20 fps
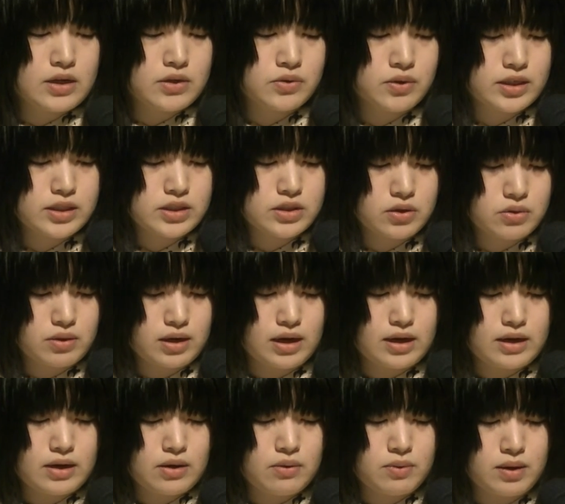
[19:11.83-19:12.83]
詳しく
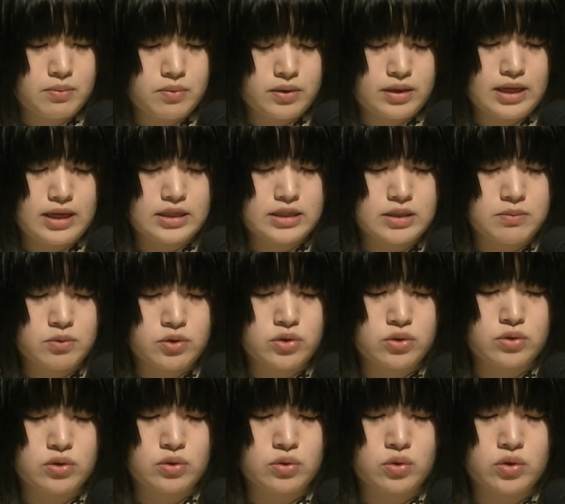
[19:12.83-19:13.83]
はウェブで事務
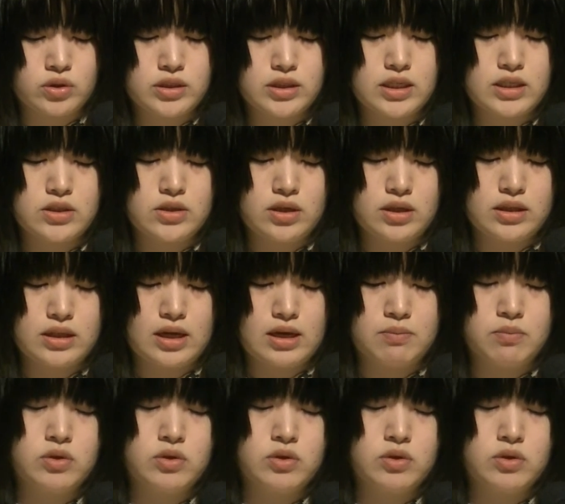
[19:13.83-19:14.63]
所の公式ツイッター、